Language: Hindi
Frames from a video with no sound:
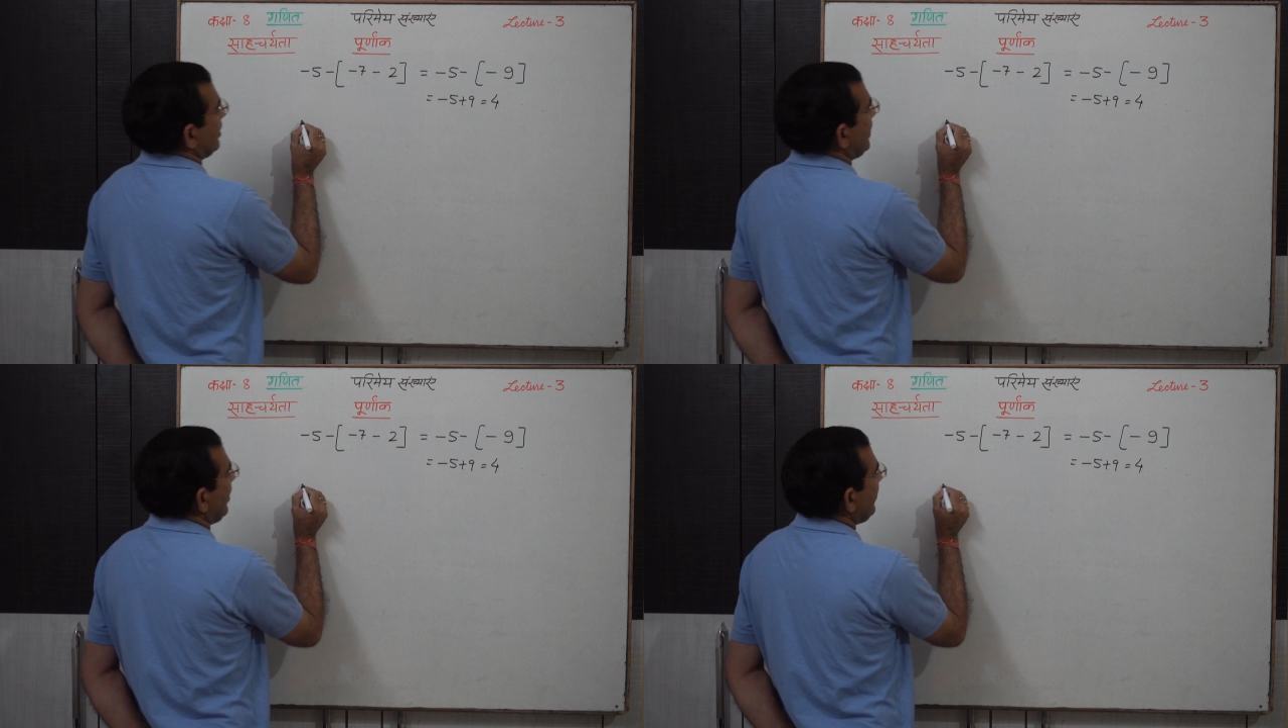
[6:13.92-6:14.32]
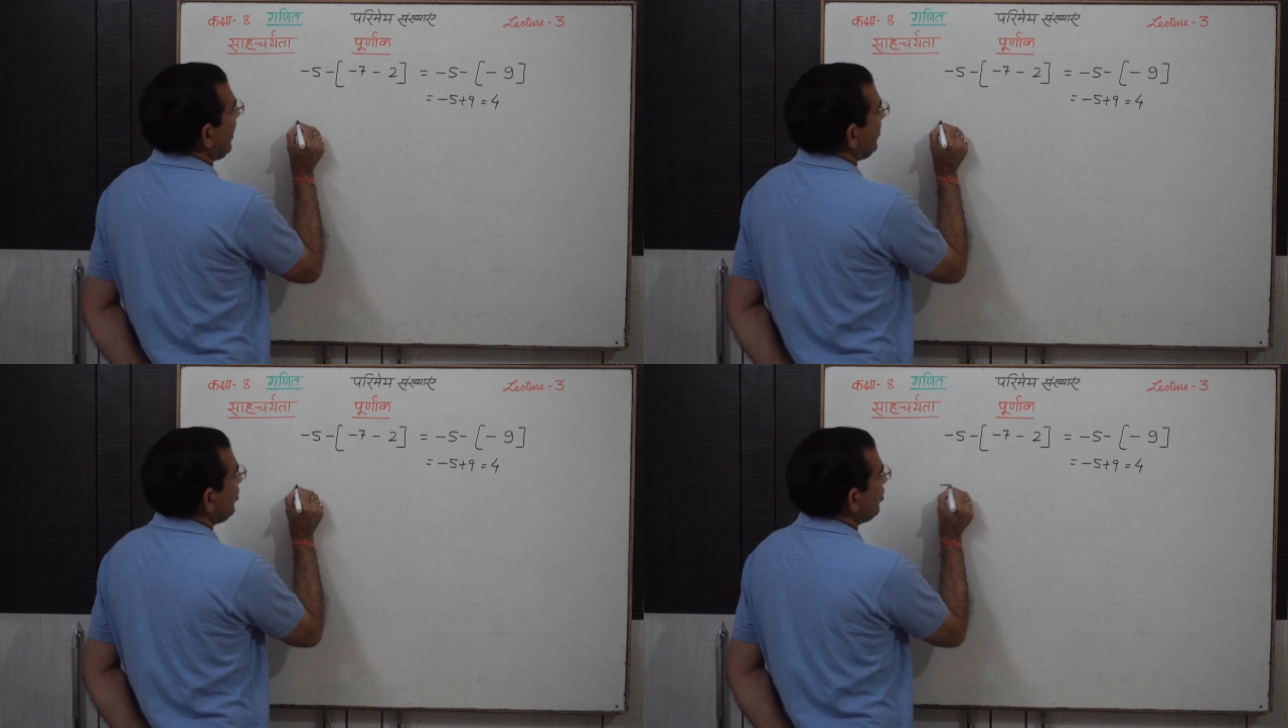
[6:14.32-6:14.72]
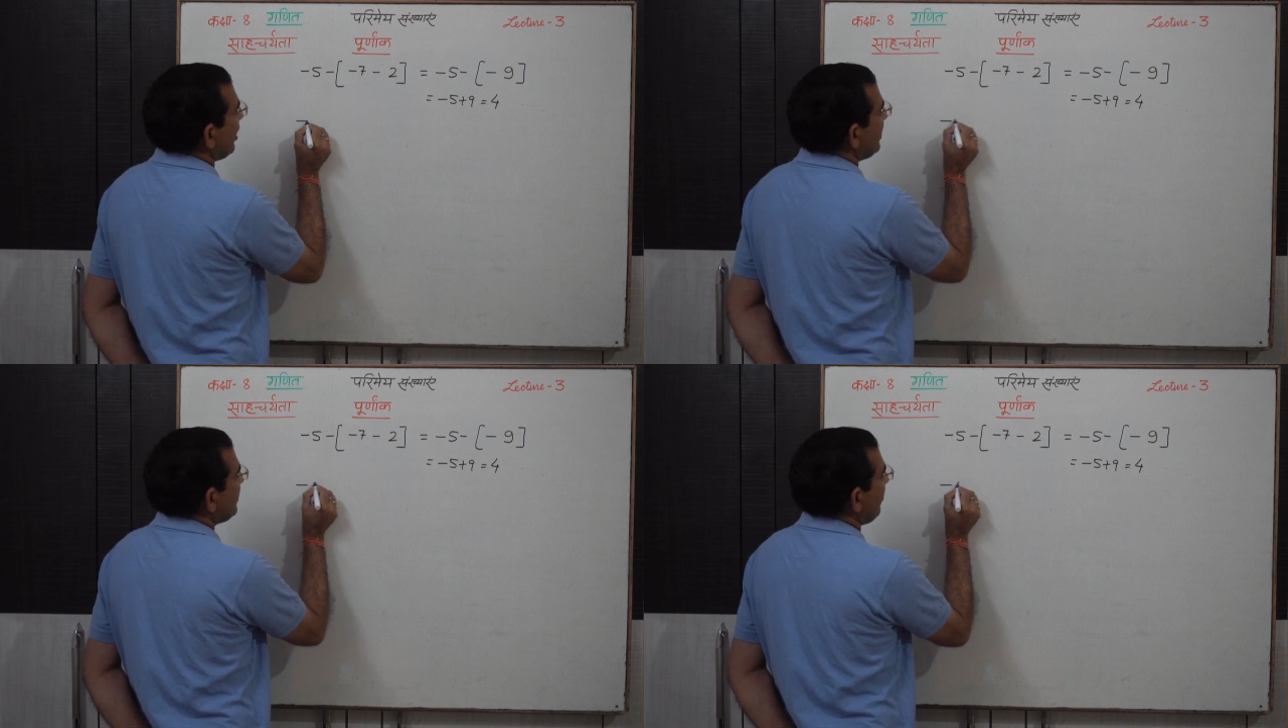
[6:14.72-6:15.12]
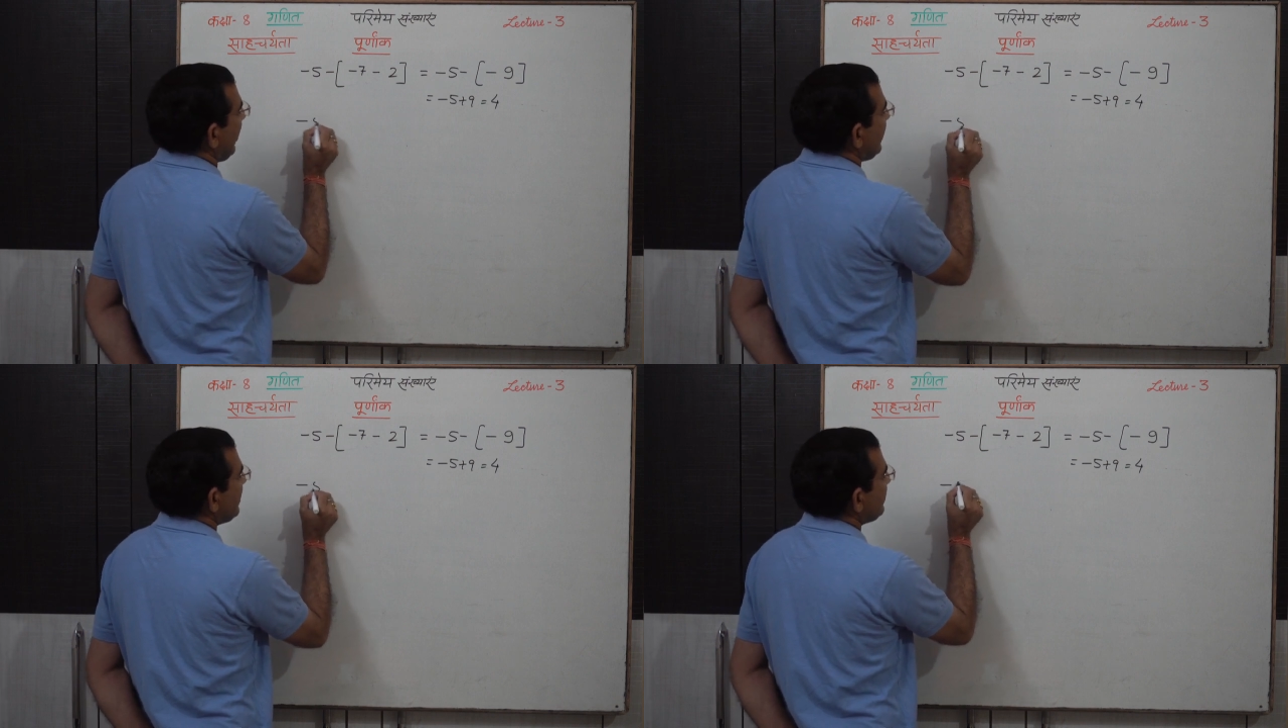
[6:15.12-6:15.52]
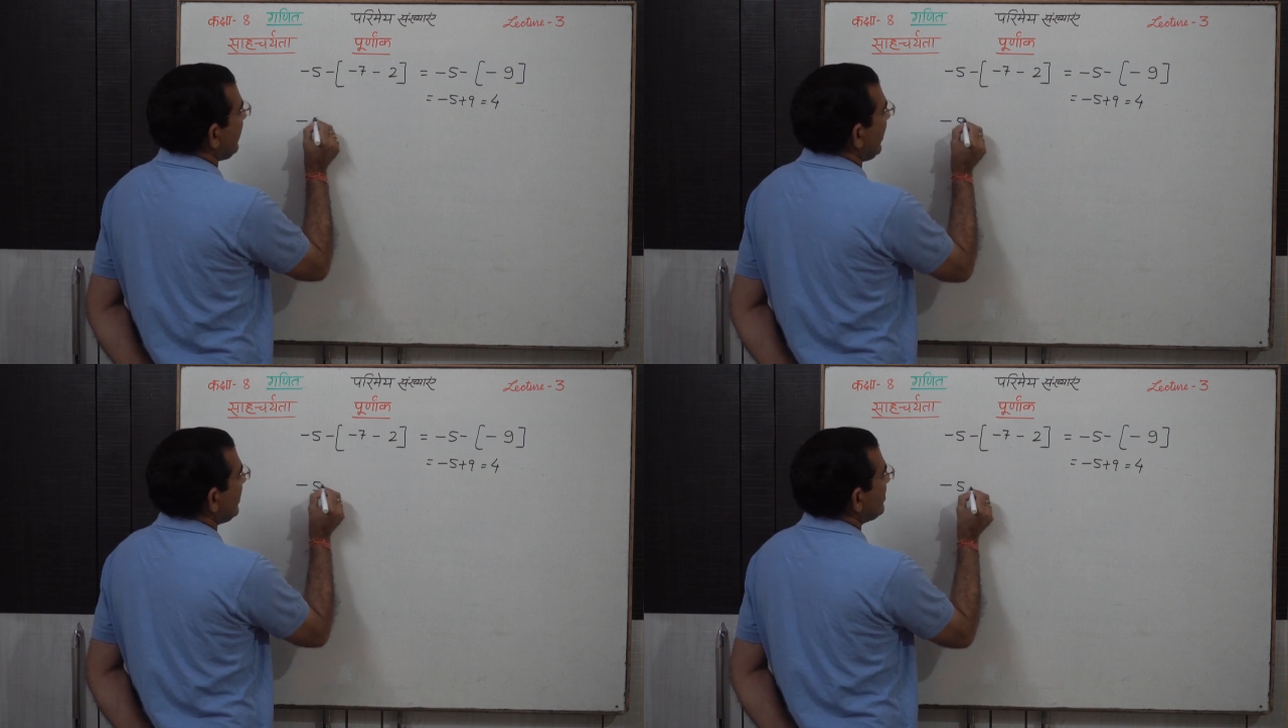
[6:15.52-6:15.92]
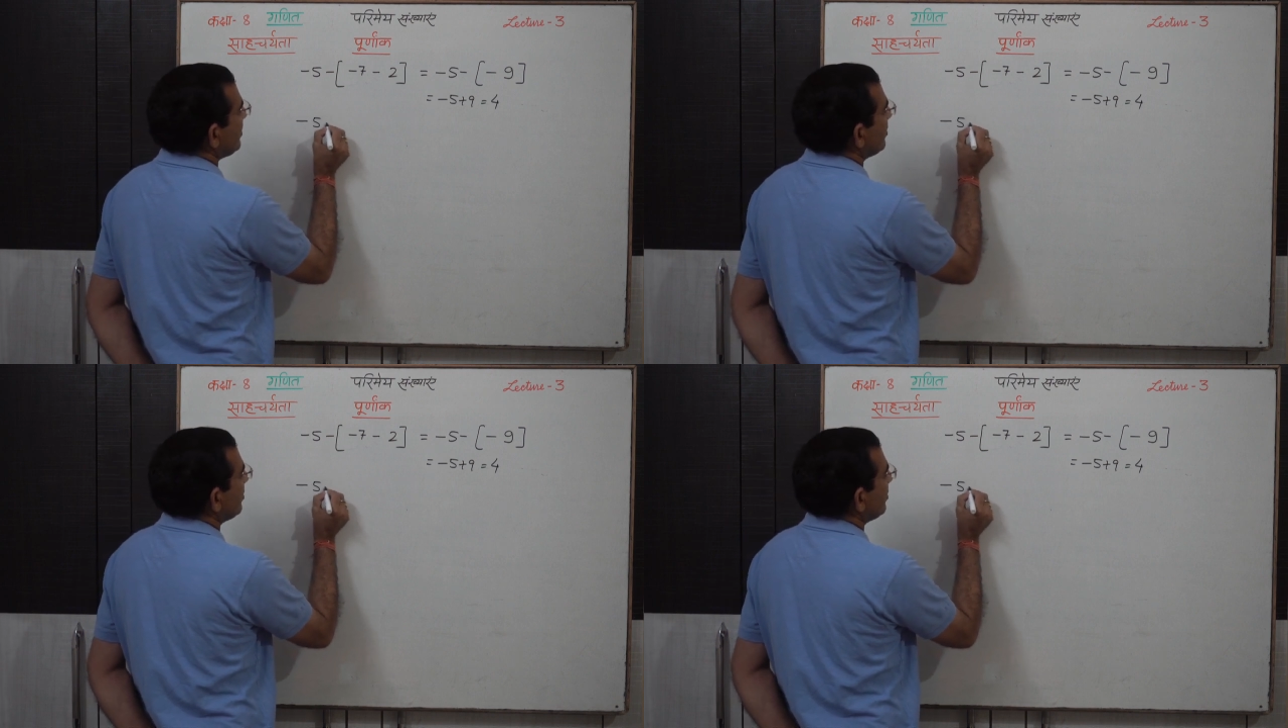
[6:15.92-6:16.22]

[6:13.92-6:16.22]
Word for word: या फिर आप यूं कर लीजिए माइनस पाँच